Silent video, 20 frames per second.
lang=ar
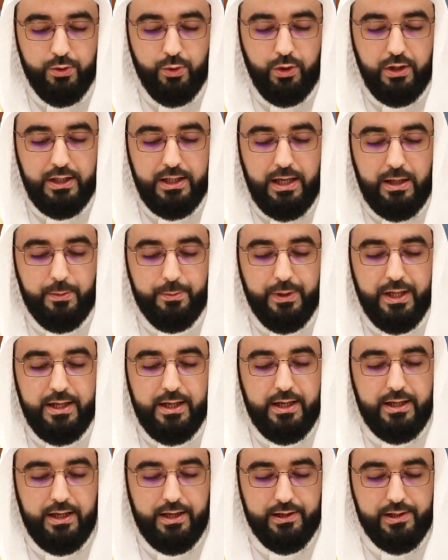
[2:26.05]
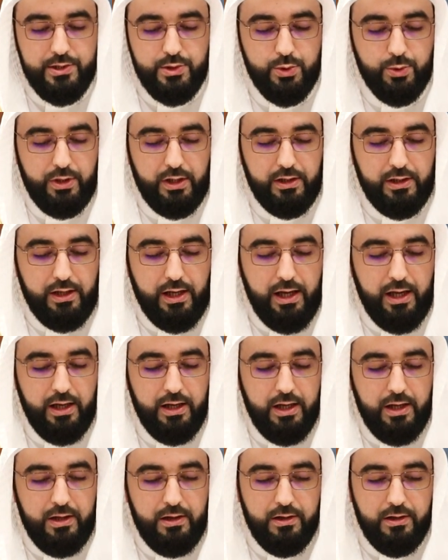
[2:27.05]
قلنا بلى يا رسول الله